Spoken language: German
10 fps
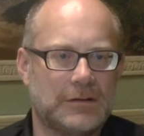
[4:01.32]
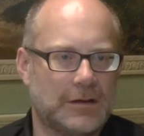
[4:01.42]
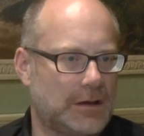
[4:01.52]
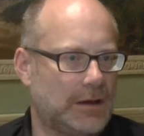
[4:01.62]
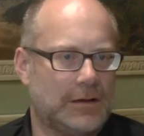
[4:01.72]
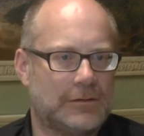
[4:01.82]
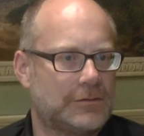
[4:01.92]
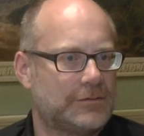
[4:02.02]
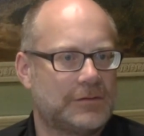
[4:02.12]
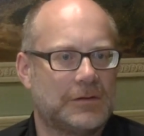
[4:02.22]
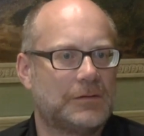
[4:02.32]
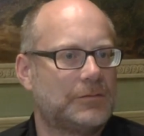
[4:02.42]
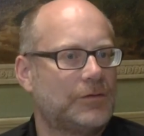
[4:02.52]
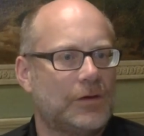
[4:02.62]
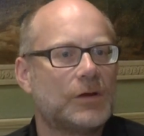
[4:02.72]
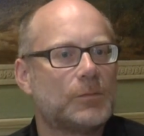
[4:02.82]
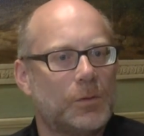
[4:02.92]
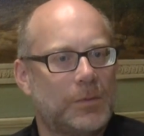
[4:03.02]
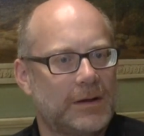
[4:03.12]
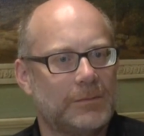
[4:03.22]
in der Regel auch völlig
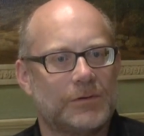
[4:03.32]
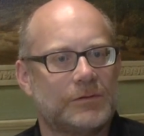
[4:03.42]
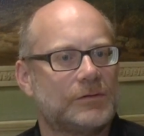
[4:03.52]
problemlos.